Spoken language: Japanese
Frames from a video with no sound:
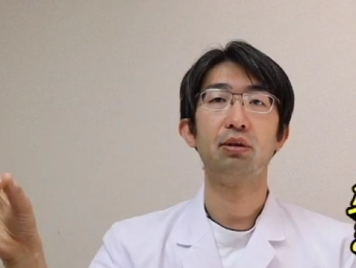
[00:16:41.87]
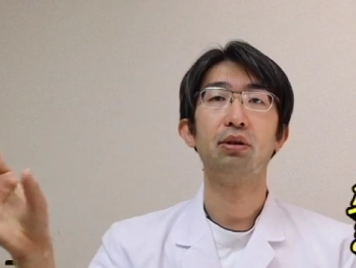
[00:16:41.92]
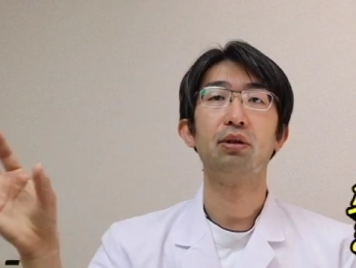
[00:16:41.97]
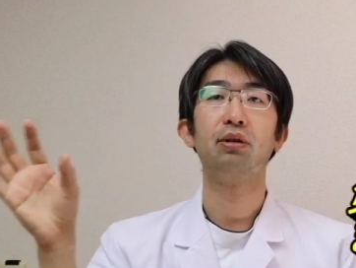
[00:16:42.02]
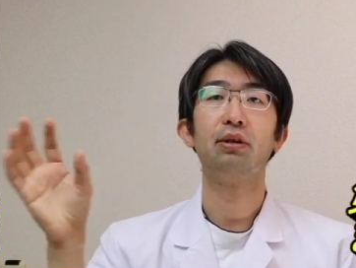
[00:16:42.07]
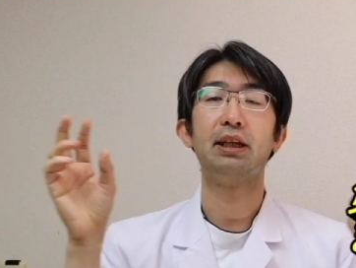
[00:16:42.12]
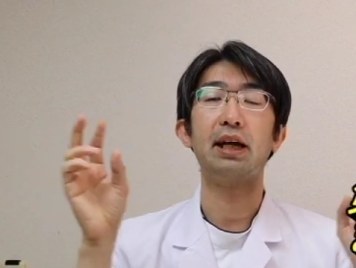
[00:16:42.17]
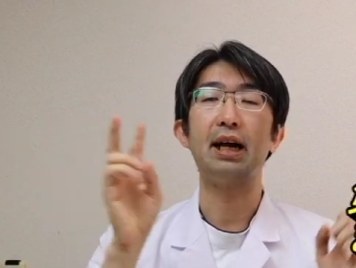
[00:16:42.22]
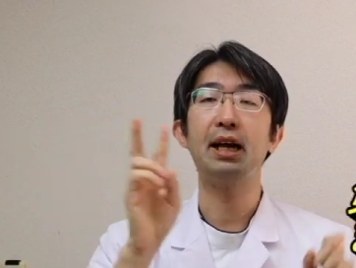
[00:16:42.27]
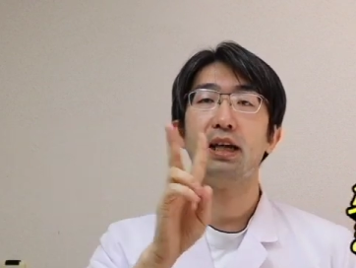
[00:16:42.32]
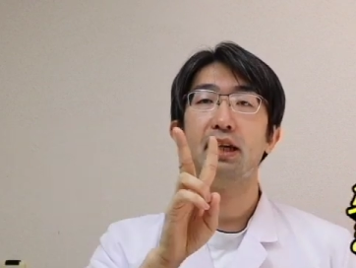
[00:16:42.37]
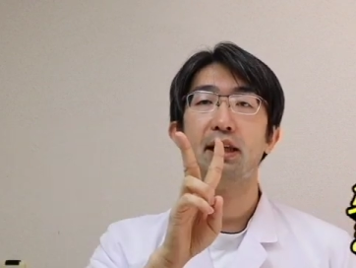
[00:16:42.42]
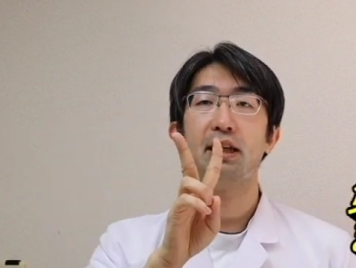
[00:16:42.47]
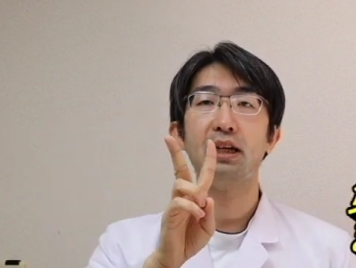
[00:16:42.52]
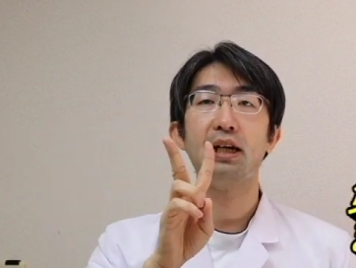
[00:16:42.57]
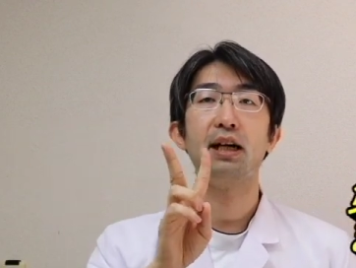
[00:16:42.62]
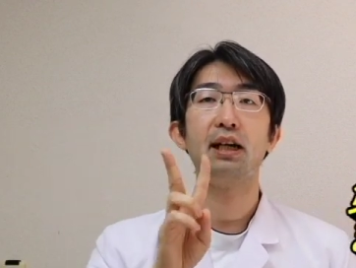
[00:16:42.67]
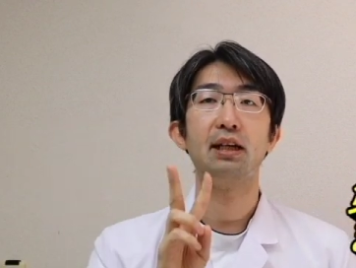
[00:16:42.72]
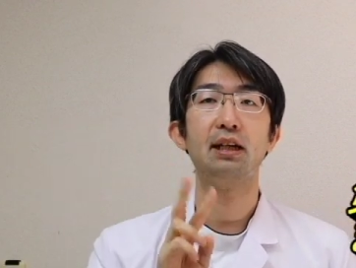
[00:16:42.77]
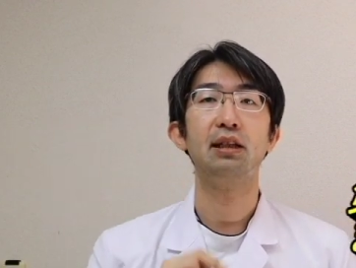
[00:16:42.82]
これを第
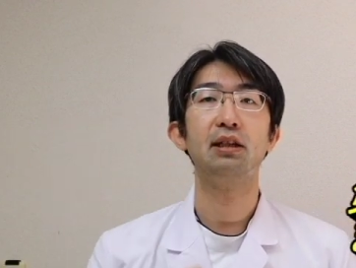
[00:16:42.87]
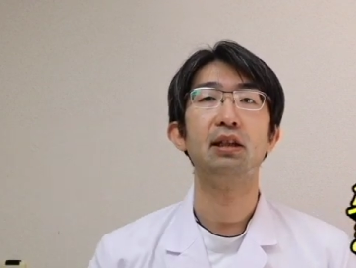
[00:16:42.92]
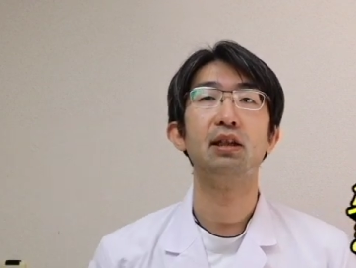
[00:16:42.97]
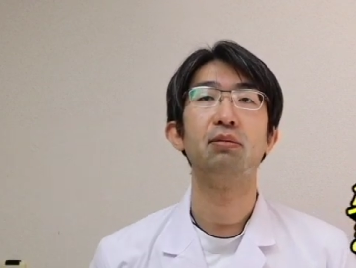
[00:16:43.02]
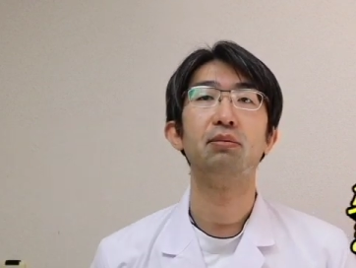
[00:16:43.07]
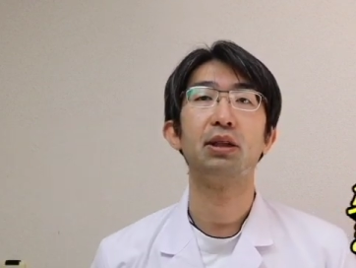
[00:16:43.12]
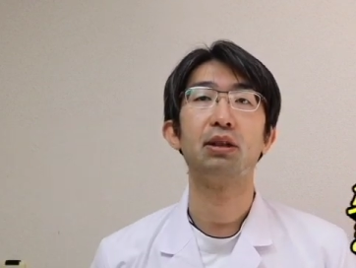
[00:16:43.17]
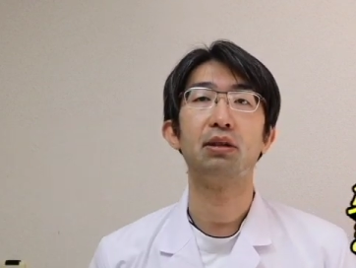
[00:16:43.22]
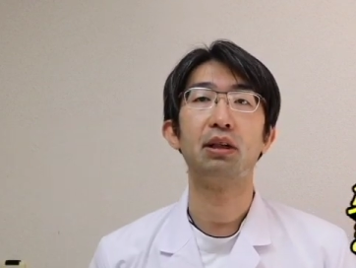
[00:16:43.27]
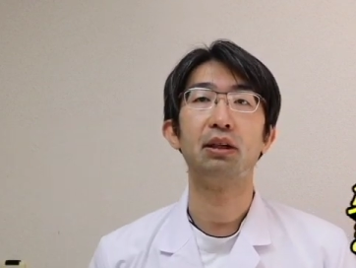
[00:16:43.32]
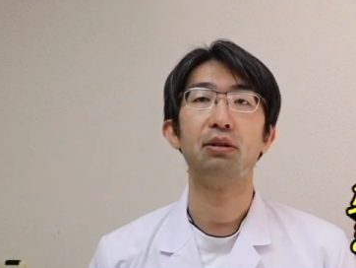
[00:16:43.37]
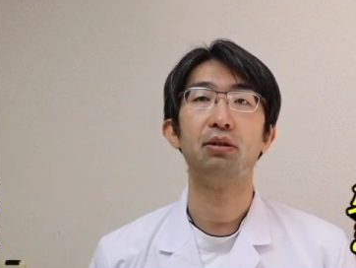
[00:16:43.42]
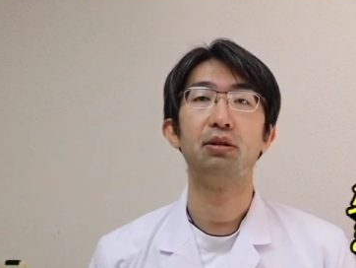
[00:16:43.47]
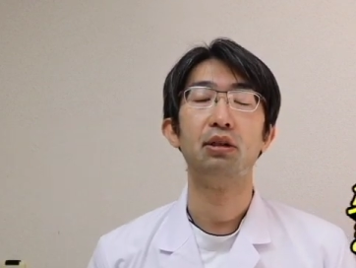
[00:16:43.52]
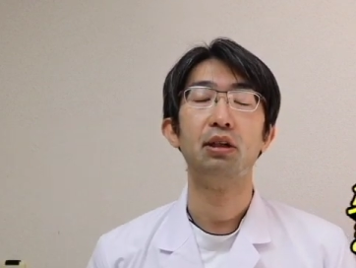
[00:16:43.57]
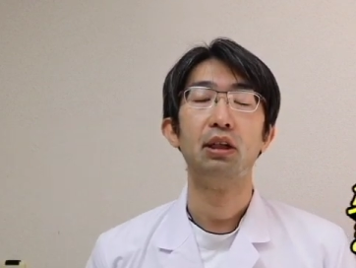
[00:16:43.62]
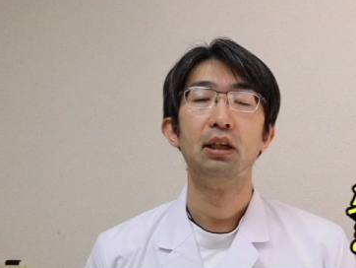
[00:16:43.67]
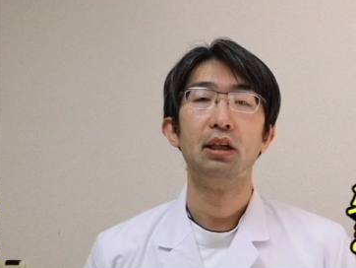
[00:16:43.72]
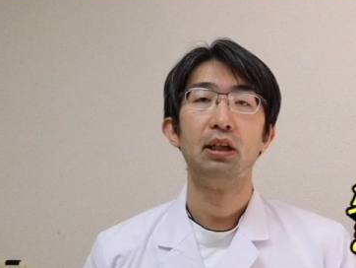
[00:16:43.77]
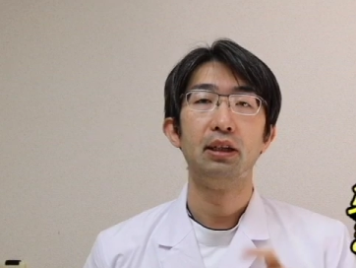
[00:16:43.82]
二眼位って言います。あ
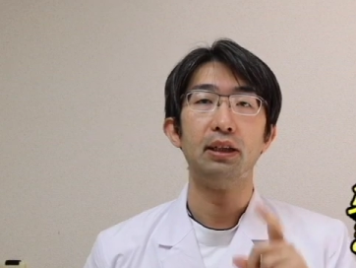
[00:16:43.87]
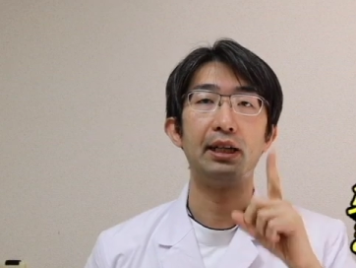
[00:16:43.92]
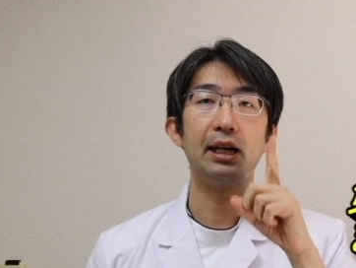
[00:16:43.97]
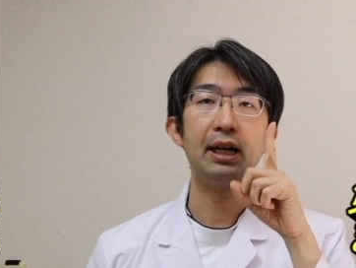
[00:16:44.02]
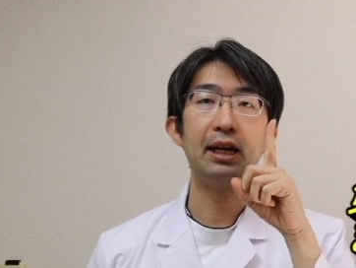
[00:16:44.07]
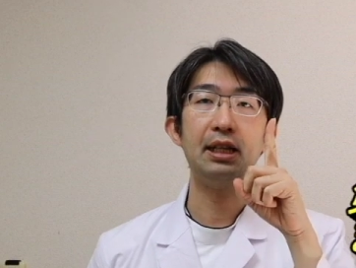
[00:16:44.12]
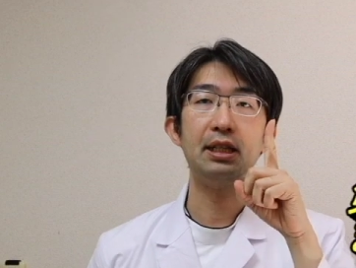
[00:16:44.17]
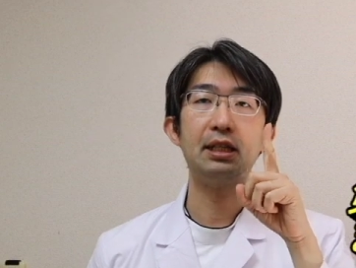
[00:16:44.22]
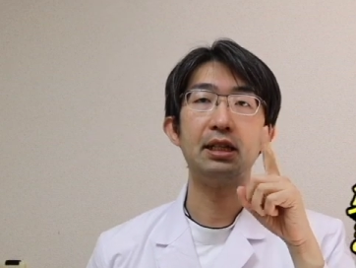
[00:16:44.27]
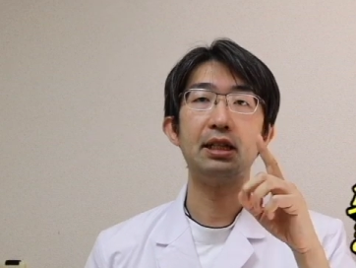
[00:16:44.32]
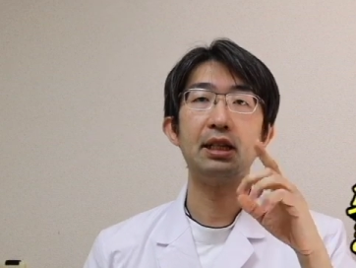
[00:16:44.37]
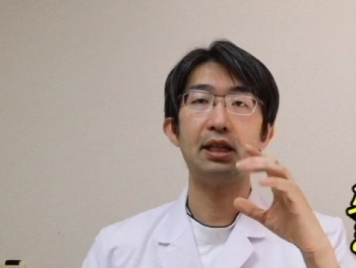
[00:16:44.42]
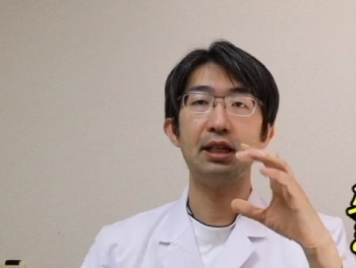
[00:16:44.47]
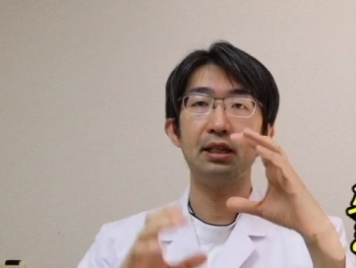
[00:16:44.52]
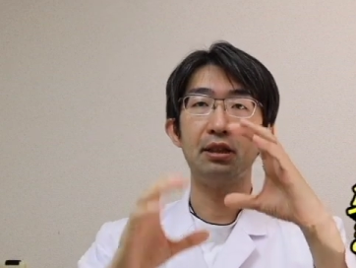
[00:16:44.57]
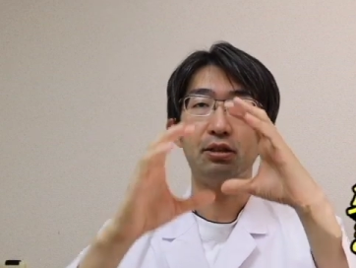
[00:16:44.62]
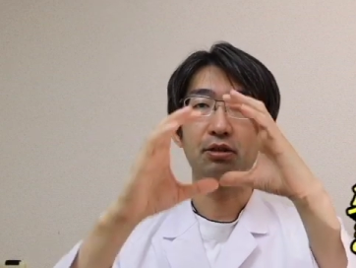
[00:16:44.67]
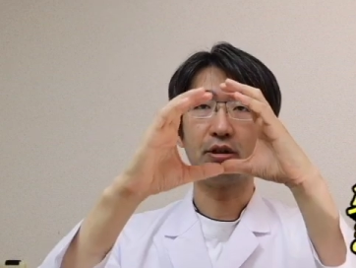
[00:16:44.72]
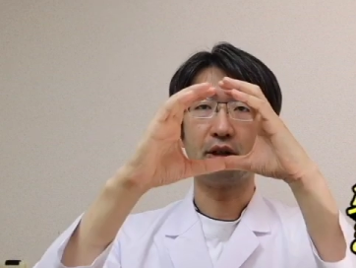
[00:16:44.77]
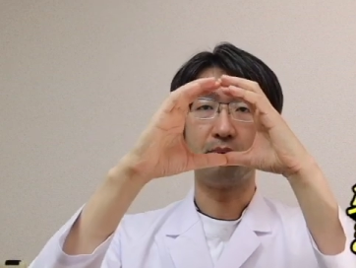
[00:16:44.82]
の第一
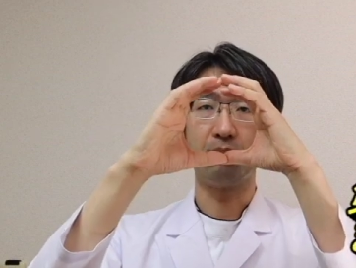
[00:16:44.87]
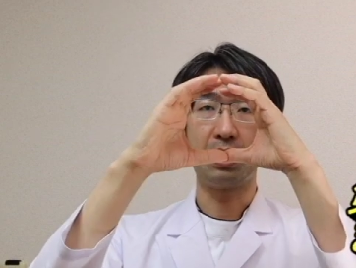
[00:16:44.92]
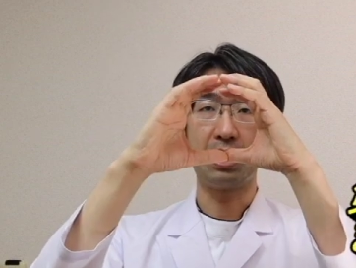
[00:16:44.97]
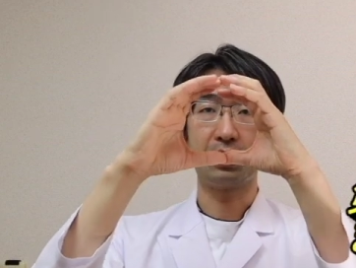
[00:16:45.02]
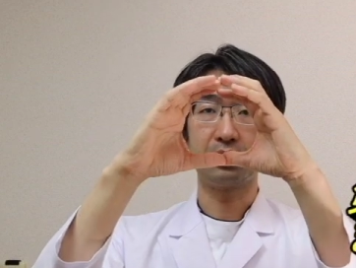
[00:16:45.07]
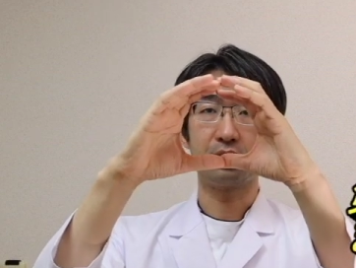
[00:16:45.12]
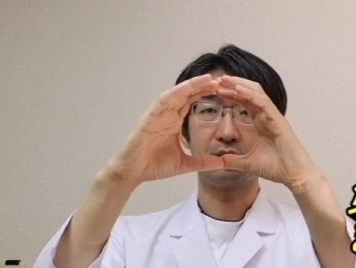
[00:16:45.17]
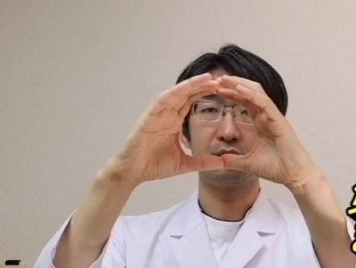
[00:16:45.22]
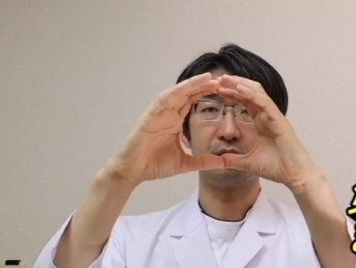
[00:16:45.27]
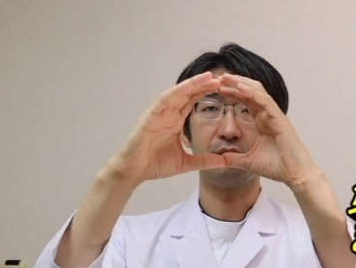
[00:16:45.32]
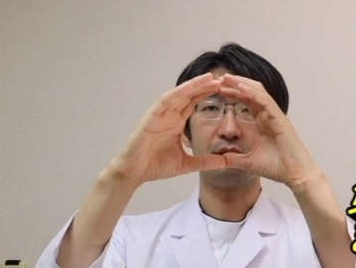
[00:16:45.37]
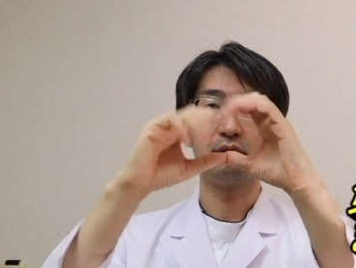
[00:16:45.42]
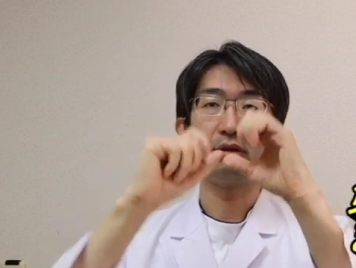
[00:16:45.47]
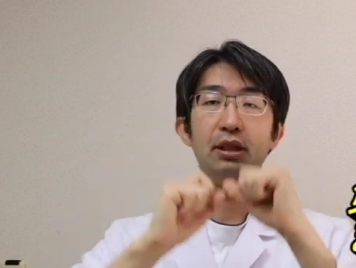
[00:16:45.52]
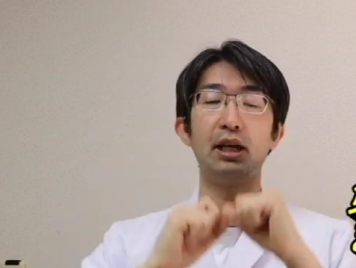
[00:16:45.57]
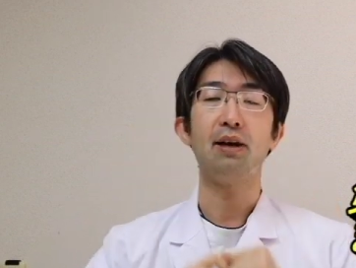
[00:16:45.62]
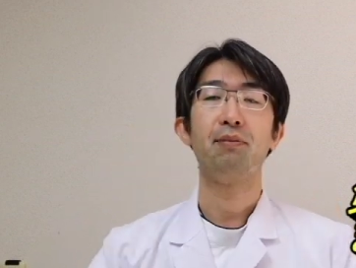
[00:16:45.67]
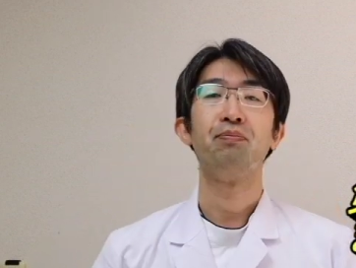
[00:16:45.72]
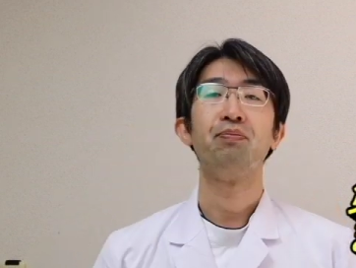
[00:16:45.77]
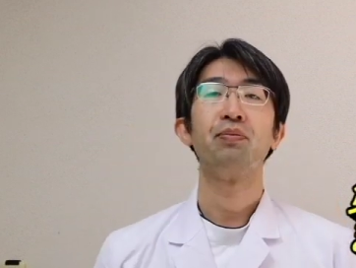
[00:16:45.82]
眼位っていうのがまっす
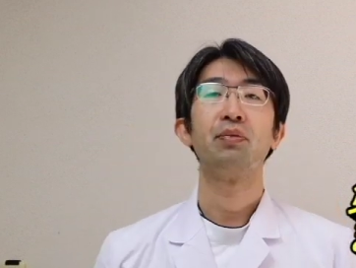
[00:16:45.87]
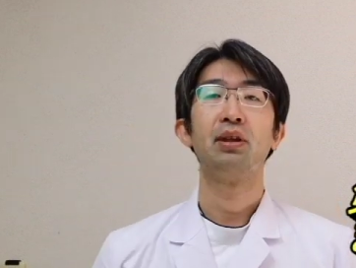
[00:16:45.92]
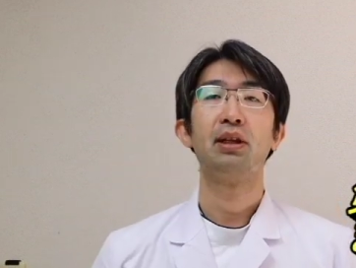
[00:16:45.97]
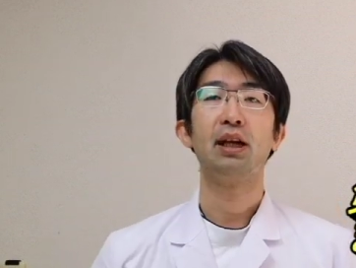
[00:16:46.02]
ぐで、